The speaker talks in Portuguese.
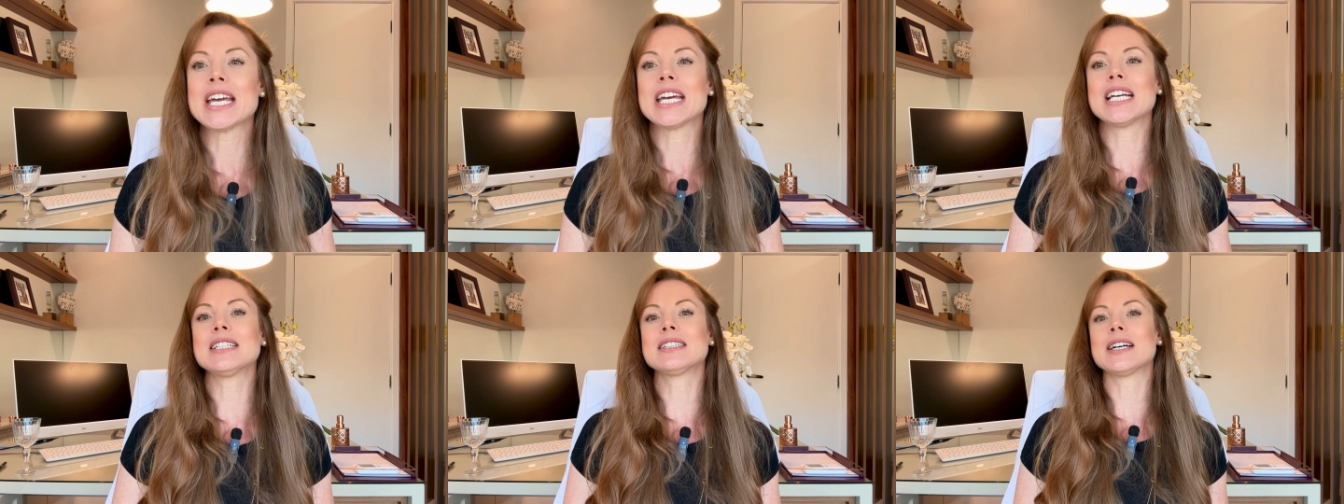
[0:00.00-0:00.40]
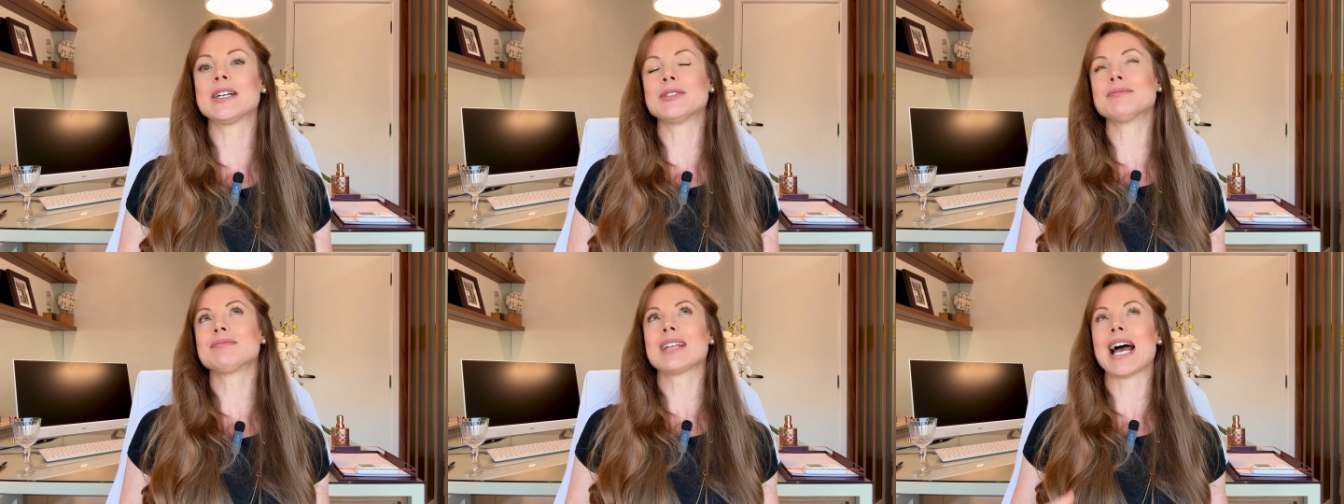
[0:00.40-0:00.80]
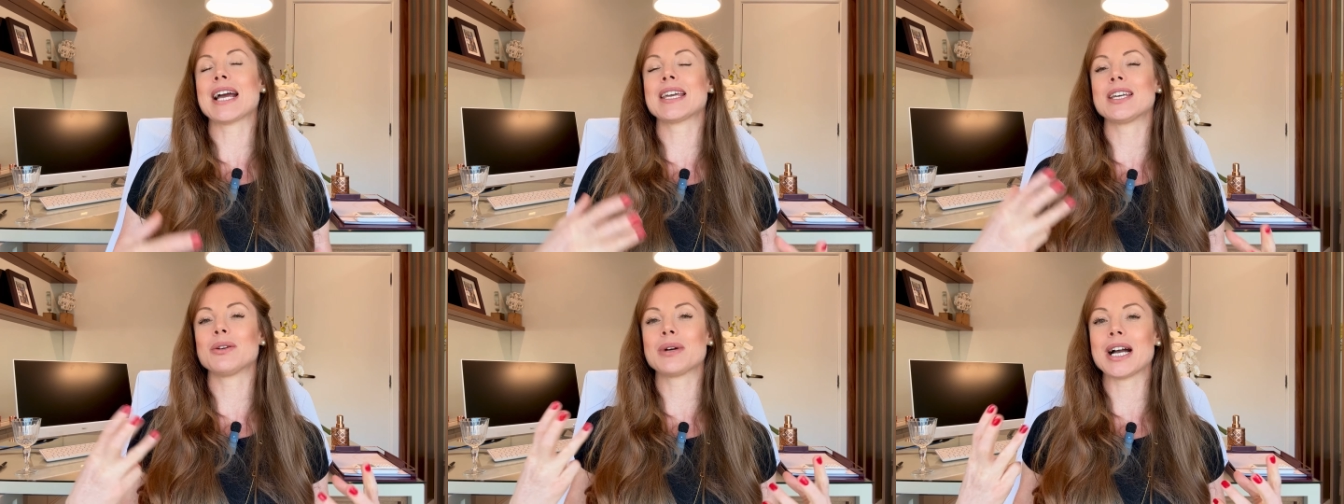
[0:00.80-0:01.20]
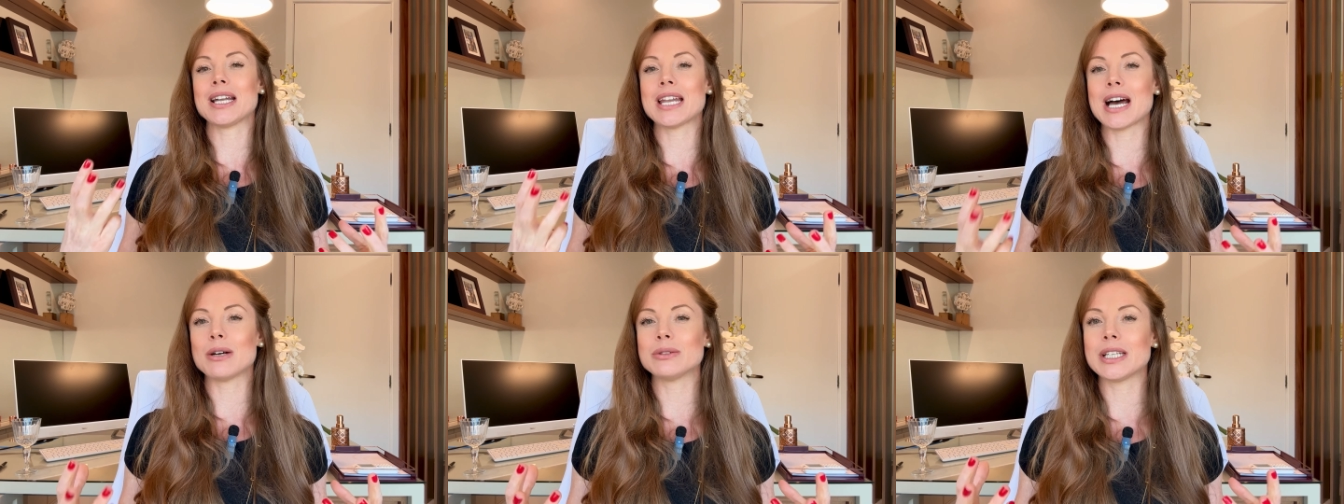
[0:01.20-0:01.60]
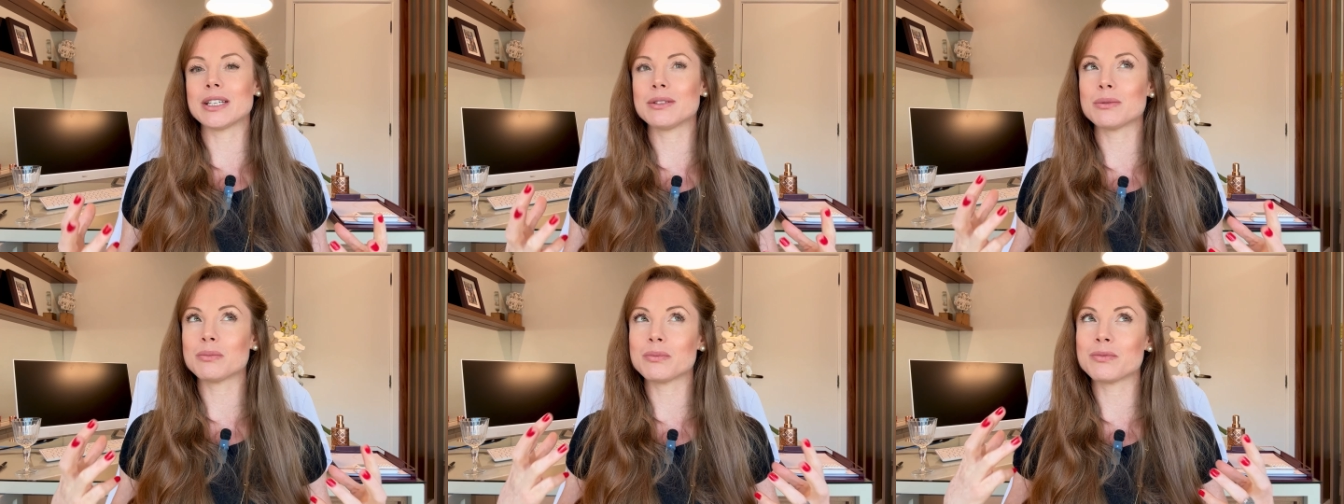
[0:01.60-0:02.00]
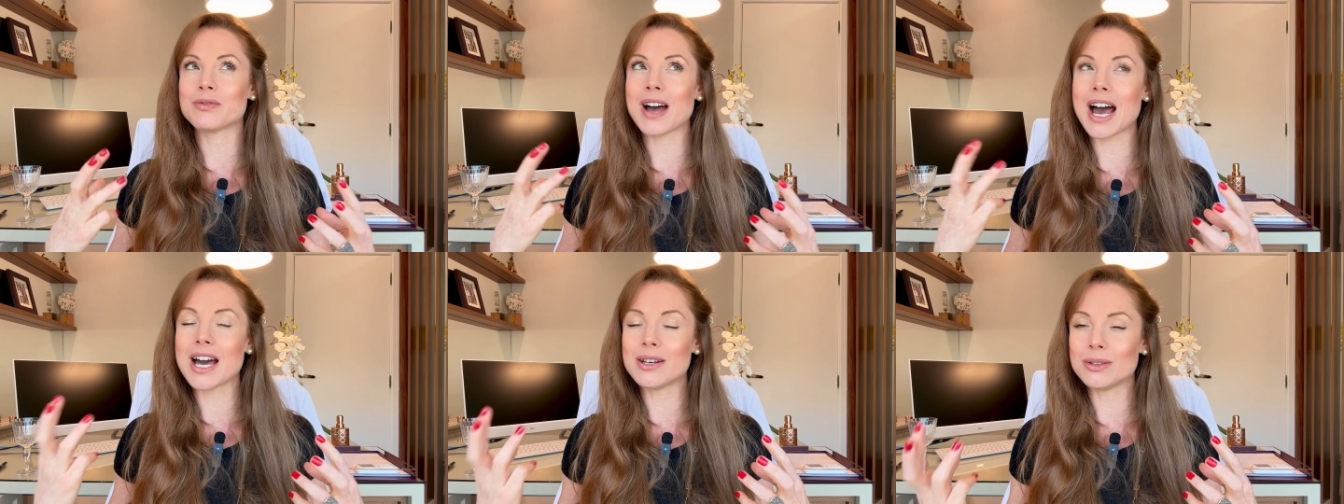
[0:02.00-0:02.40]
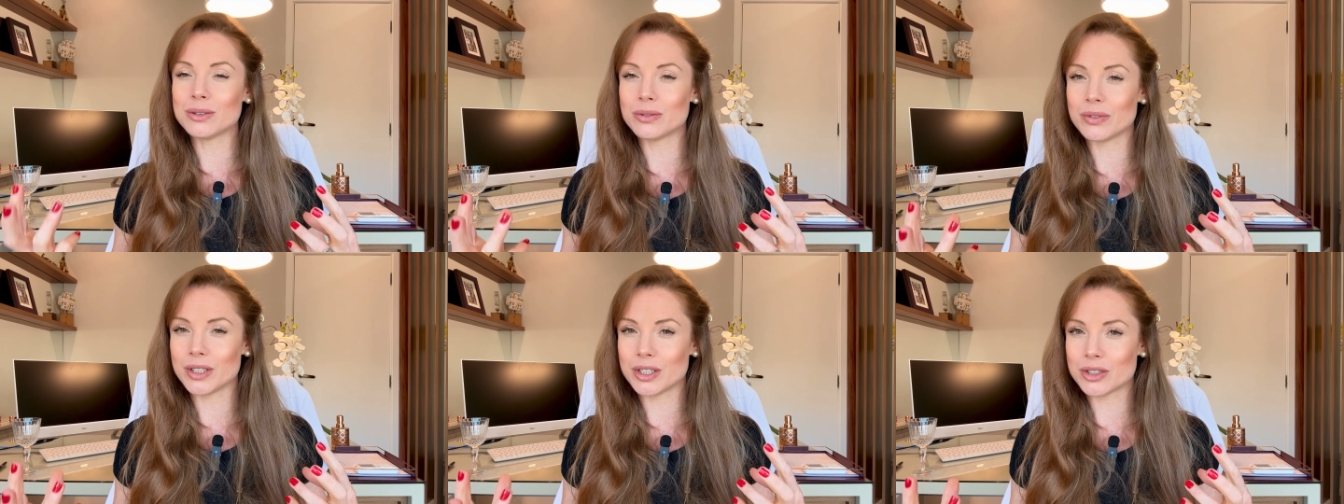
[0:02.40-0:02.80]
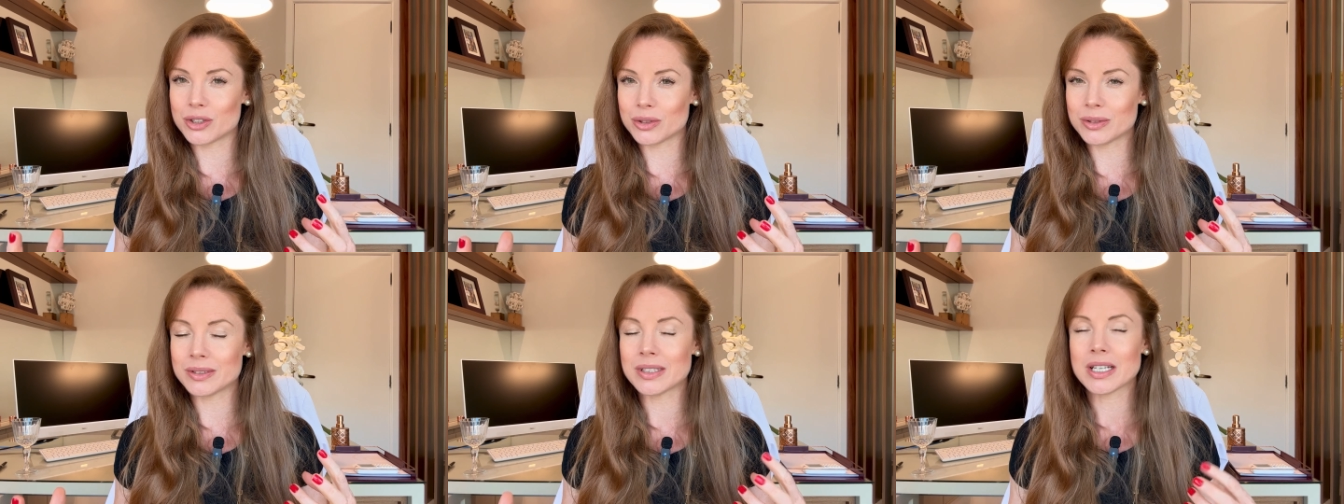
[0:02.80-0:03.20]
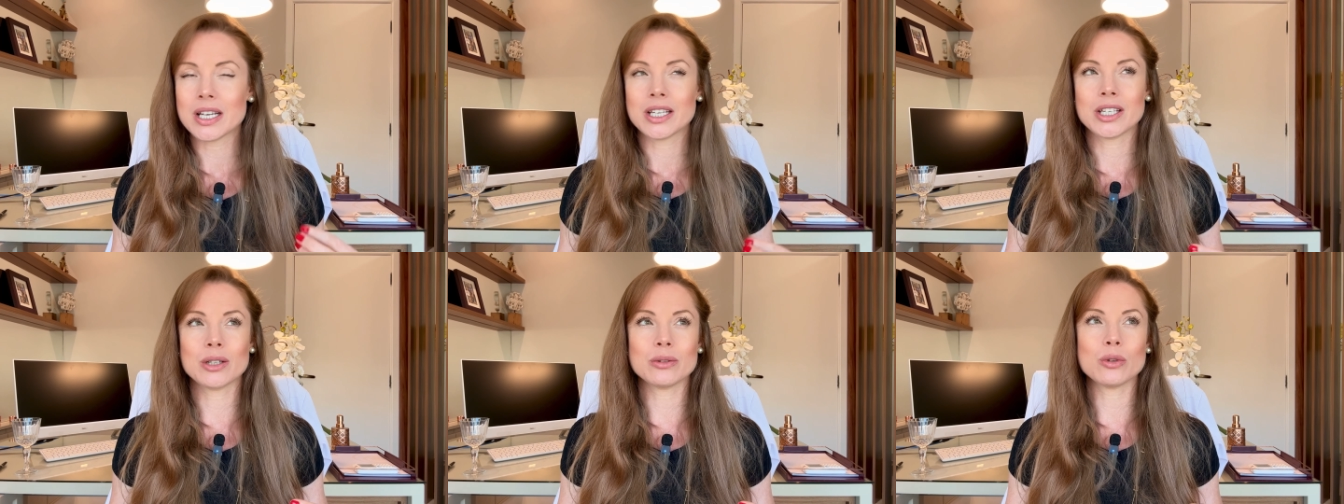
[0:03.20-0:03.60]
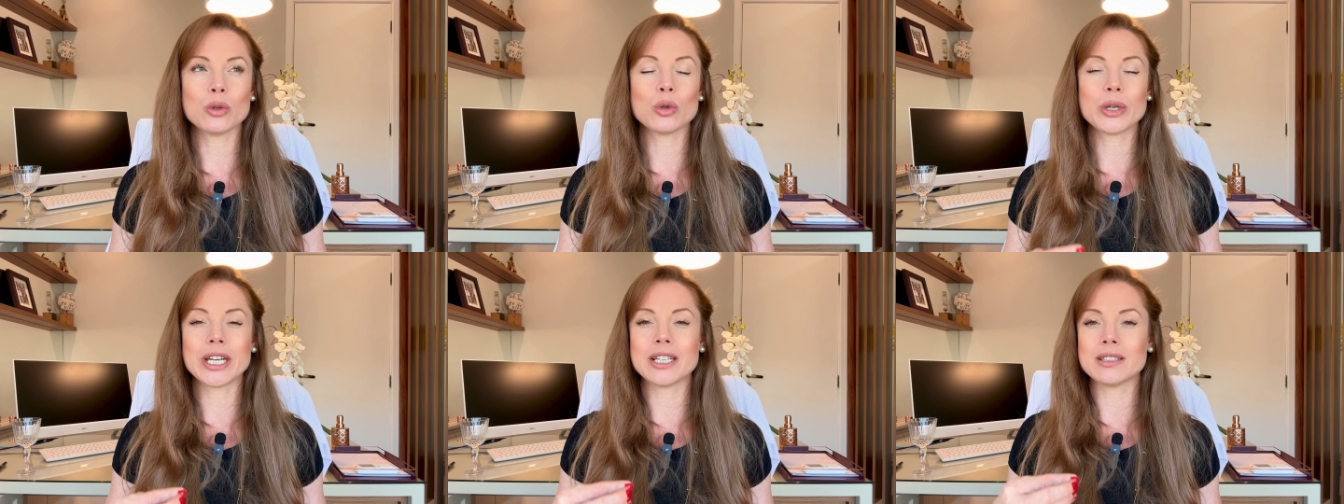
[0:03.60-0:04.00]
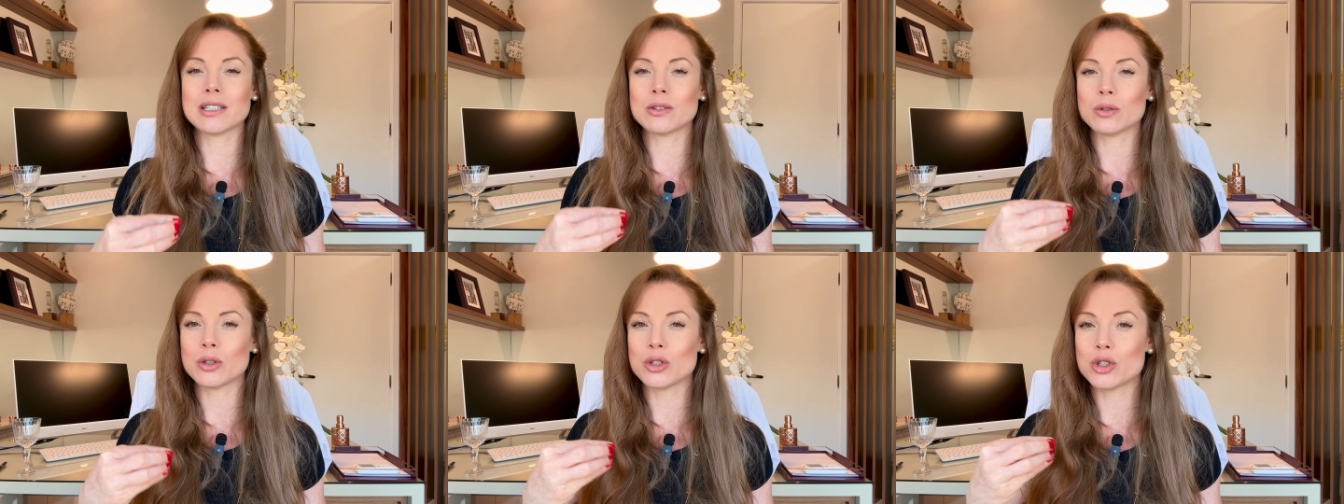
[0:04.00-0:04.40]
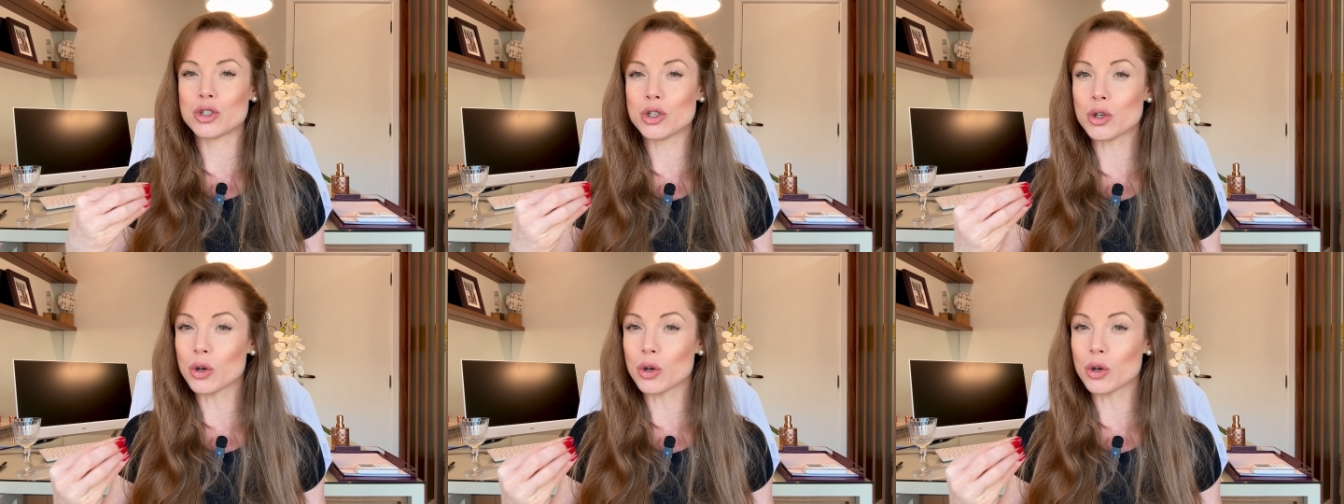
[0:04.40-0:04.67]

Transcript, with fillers: Então, aqui no canal tem vários vídeos que eu dou orientações de